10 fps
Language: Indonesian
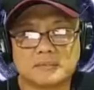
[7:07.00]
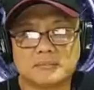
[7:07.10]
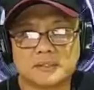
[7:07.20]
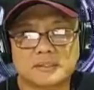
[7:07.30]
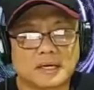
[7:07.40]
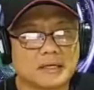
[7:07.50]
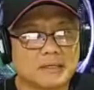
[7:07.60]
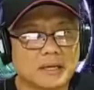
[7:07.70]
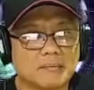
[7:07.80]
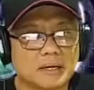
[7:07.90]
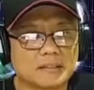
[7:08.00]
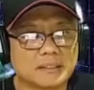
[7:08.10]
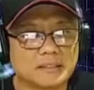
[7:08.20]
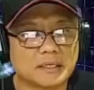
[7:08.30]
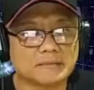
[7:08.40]
bisa bertahan lama
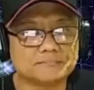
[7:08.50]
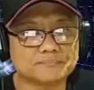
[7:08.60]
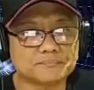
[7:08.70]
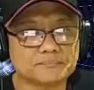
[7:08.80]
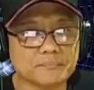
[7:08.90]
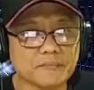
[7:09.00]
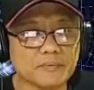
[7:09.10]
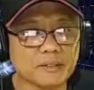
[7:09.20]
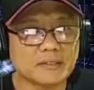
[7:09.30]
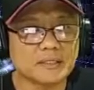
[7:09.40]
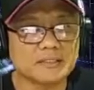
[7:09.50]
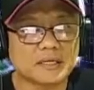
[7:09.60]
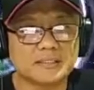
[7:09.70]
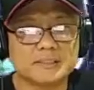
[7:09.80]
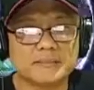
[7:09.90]
katanya. Jadi
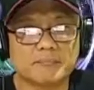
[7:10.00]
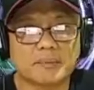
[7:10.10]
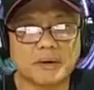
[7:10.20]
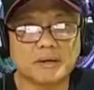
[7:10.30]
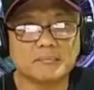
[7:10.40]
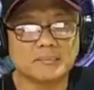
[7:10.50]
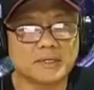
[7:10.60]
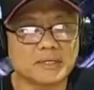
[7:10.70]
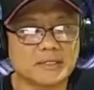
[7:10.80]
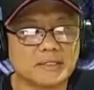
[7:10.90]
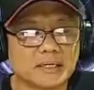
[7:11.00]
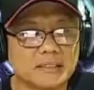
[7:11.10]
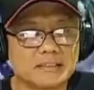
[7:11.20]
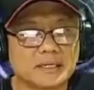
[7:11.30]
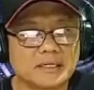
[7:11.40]
sangat simple, mungkin nanti akan
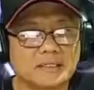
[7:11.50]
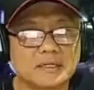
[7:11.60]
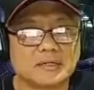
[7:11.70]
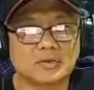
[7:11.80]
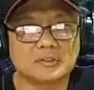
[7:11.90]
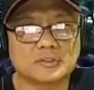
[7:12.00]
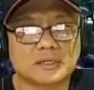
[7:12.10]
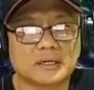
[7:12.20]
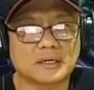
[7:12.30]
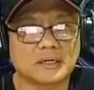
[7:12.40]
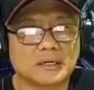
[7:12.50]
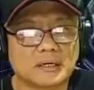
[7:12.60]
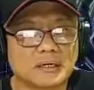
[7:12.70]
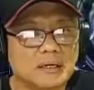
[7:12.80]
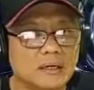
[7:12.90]
ditraining dengan dokter
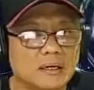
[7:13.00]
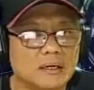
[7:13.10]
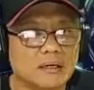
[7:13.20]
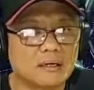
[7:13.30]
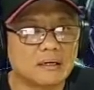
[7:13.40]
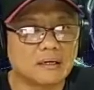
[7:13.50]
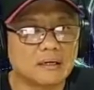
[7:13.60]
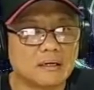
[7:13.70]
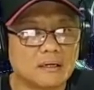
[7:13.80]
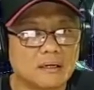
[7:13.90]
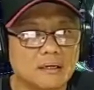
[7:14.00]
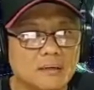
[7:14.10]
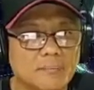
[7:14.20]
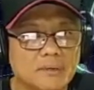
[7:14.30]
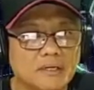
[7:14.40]
eh,
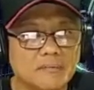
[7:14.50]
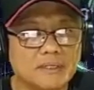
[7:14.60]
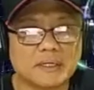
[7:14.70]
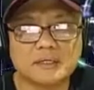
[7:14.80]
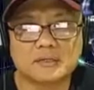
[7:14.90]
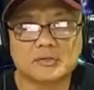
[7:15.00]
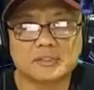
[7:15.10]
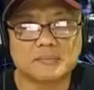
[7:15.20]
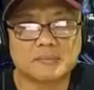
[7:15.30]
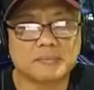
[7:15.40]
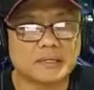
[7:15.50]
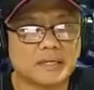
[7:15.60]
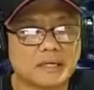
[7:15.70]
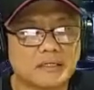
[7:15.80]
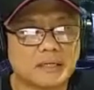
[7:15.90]
apa namanya? dokter
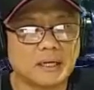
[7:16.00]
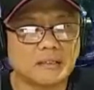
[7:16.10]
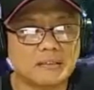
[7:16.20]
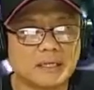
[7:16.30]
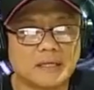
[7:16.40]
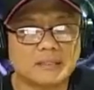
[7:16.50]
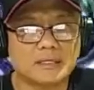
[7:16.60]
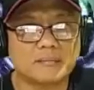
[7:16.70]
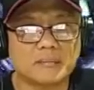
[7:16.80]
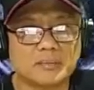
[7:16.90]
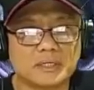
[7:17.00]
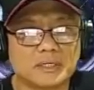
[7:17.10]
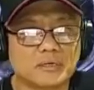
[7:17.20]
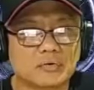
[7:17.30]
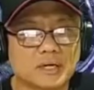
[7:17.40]
pribadi Anda dan dia mempunyai
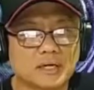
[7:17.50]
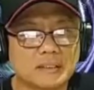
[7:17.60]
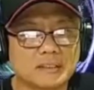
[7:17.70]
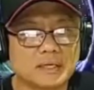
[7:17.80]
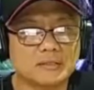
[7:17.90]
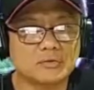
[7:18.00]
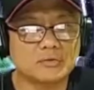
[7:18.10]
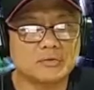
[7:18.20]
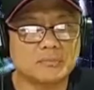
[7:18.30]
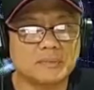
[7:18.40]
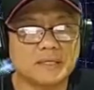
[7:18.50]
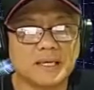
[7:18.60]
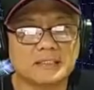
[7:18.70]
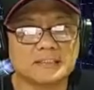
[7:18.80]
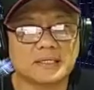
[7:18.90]
kekurangan yaitu
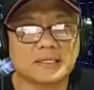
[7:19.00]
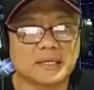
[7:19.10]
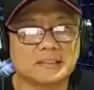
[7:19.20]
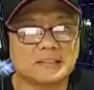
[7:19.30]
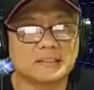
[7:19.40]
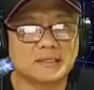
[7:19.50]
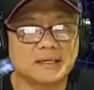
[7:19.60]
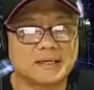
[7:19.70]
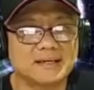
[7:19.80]
bergeser guys.